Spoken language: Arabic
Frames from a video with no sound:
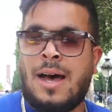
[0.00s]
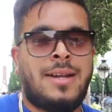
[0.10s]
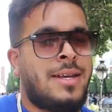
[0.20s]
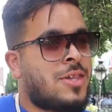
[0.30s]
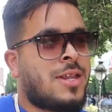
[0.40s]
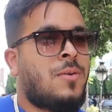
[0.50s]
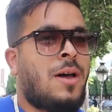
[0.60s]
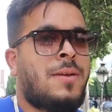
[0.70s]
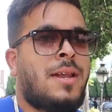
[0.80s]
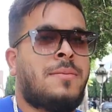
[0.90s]
علاش
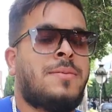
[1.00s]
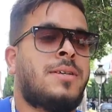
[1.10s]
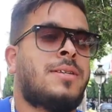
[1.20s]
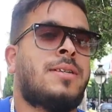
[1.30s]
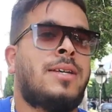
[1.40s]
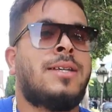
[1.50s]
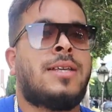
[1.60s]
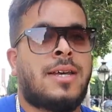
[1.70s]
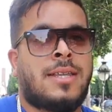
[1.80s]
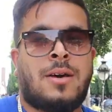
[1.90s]
تروح بالعباد
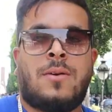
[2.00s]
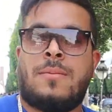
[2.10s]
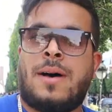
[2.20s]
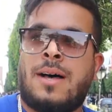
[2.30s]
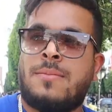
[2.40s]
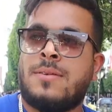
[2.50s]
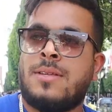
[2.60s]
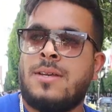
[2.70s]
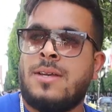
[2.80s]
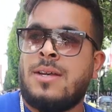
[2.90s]
أنت كتروح بعابد
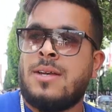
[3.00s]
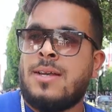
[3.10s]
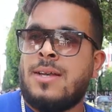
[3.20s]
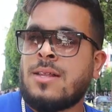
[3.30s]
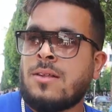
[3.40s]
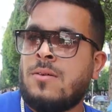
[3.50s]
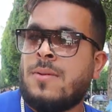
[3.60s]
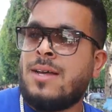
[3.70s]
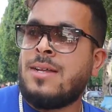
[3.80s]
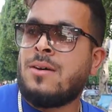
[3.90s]
اسكو
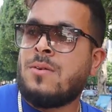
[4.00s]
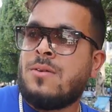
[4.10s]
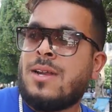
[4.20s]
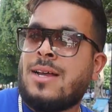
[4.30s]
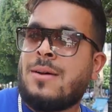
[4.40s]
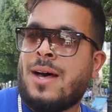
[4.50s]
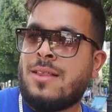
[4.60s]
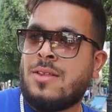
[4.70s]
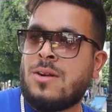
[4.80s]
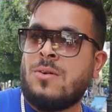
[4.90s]
معناها قلنا احنا
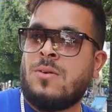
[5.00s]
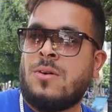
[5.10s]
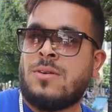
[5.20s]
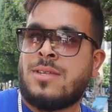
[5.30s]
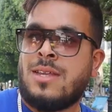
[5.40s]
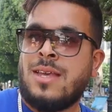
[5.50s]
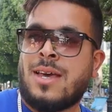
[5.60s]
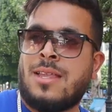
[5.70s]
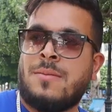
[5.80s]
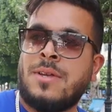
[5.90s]
محضر له
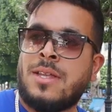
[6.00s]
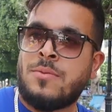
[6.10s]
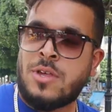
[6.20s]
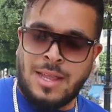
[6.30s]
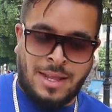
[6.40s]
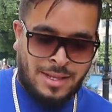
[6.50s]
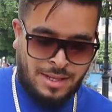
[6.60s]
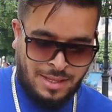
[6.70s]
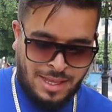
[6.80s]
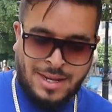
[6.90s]
يخدم انت باش
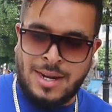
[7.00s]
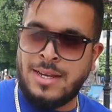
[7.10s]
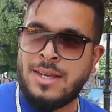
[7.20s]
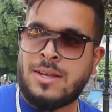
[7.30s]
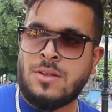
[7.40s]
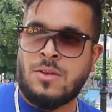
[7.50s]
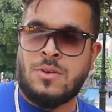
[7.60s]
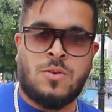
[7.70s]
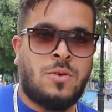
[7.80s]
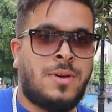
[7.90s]
يسكر عليك
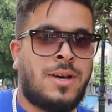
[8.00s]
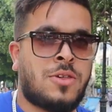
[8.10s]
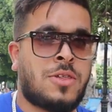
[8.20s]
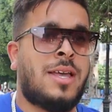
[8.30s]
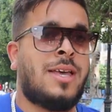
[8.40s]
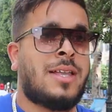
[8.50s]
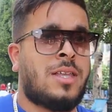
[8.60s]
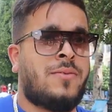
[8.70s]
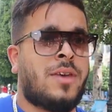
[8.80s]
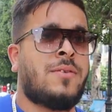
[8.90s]
الشوماج شنو
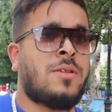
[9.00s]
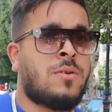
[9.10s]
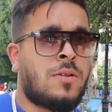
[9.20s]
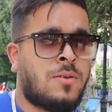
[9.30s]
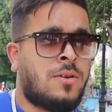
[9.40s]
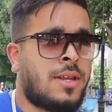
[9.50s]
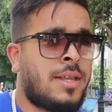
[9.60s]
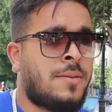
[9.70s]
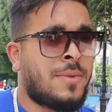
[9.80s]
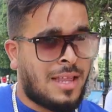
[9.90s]
يعطي فيك في الزو
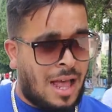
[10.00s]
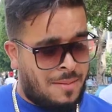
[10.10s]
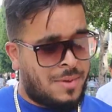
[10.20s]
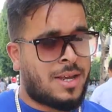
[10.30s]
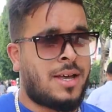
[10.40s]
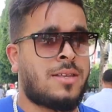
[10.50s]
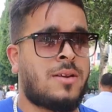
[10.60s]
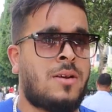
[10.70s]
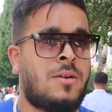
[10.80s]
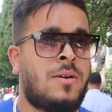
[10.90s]
سوردي مستعمرك
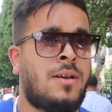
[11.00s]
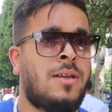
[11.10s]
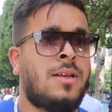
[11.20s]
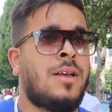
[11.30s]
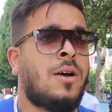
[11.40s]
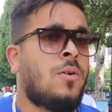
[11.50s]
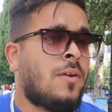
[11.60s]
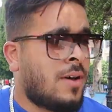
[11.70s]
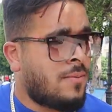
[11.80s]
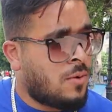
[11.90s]
خاطر هو هو
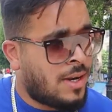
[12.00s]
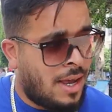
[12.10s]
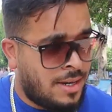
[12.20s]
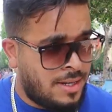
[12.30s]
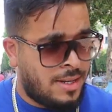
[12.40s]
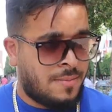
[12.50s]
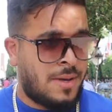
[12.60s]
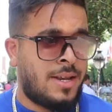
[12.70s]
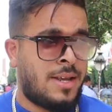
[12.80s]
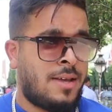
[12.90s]
فافوري عليك
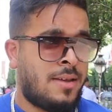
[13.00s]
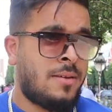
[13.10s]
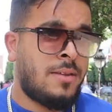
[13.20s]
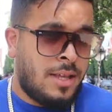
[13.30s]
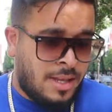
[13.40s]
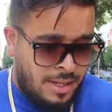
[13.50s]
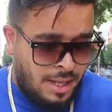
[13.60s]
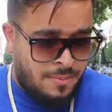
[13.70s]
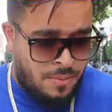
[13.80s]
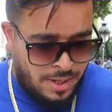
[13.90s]
معناها
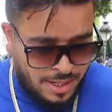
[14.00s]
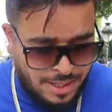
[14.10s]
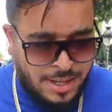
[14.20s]
تحب ولا